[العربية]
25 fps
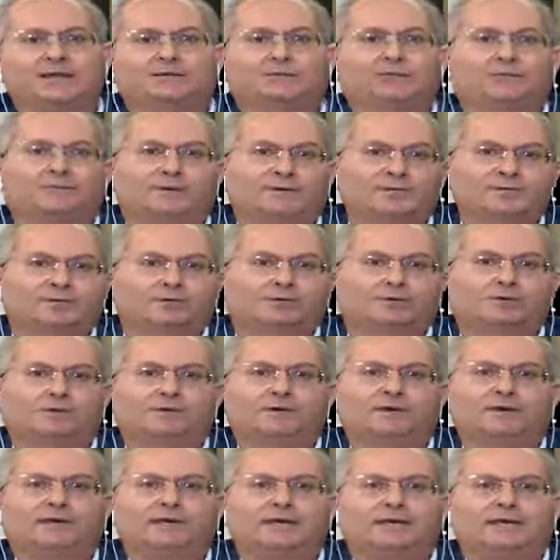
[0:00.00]

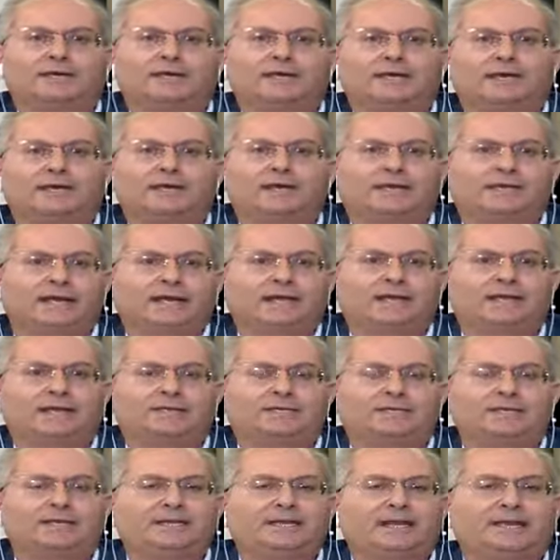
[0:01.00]
والمشروع يلي
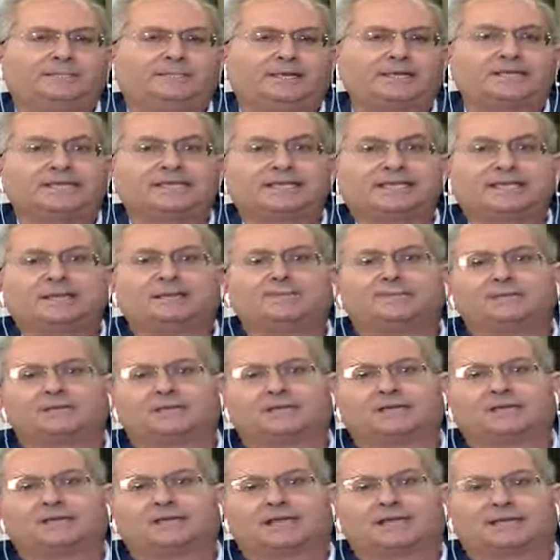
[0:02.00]
نحن بقينا 100 سنة
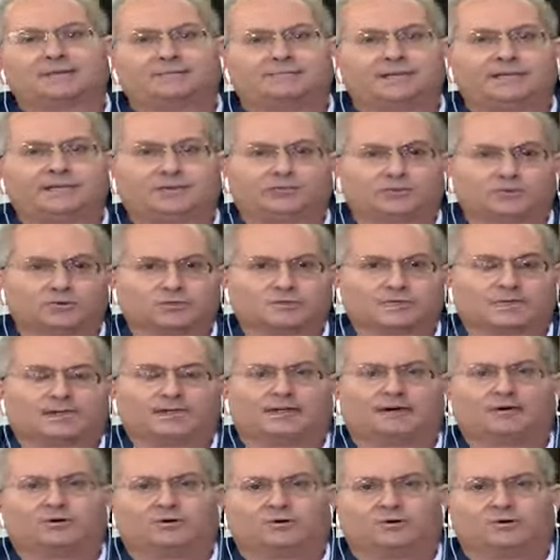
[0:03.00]
مشان تنبنيه
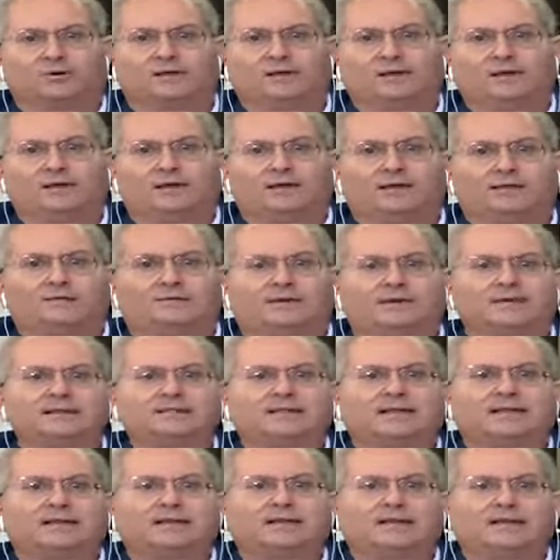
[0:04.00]
ونوصل لهون
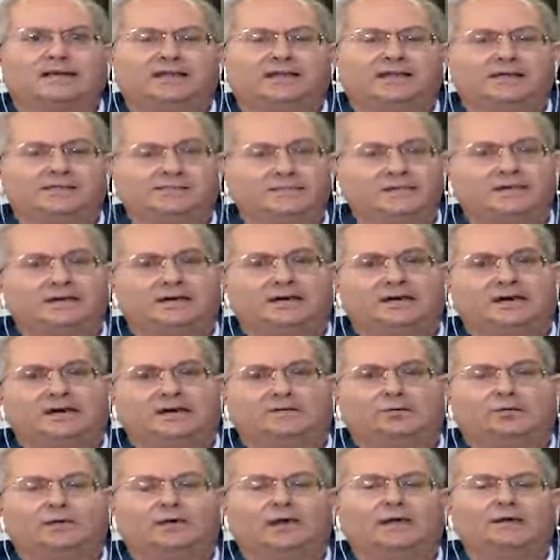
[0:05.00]
فاذا نعم. نمنا
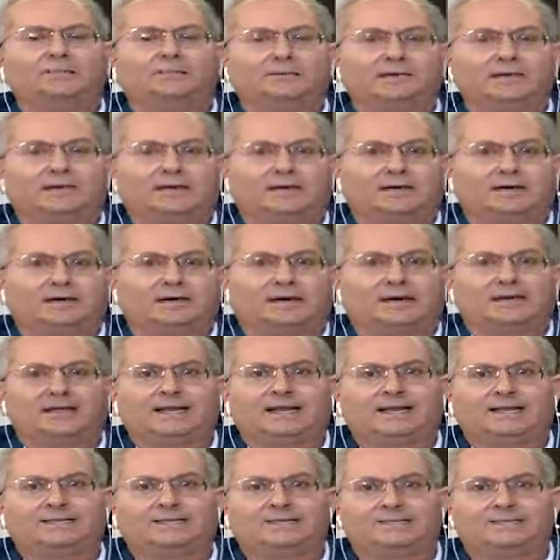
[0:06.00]
وقمنا
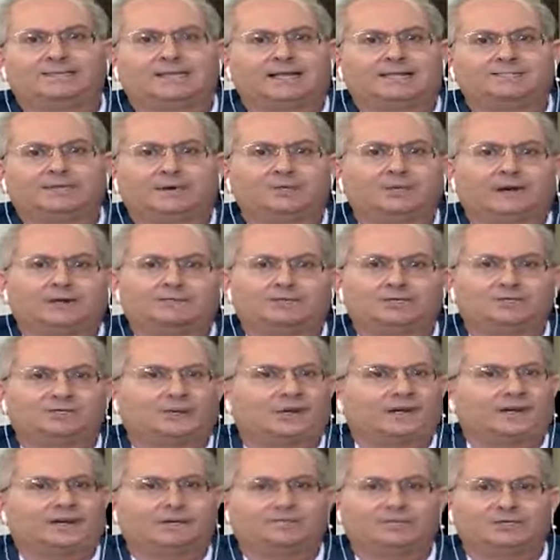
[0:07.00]
على اقتصاد ما بقى
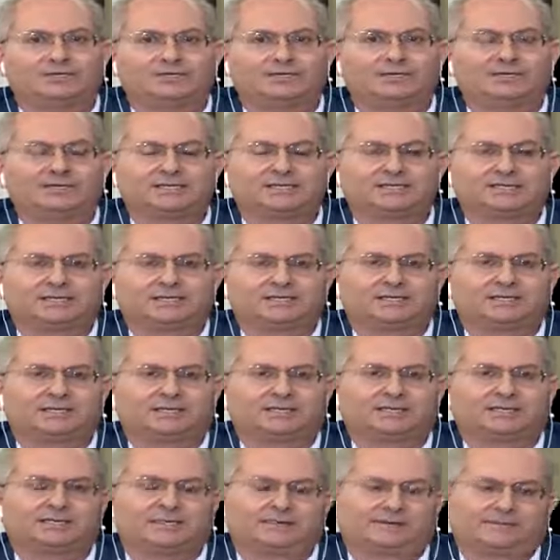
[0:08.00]
بيشبهنا بشيء استاذ
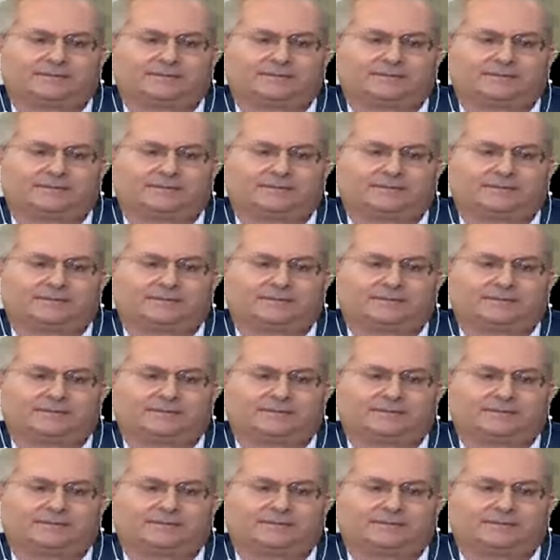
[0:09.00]
فادي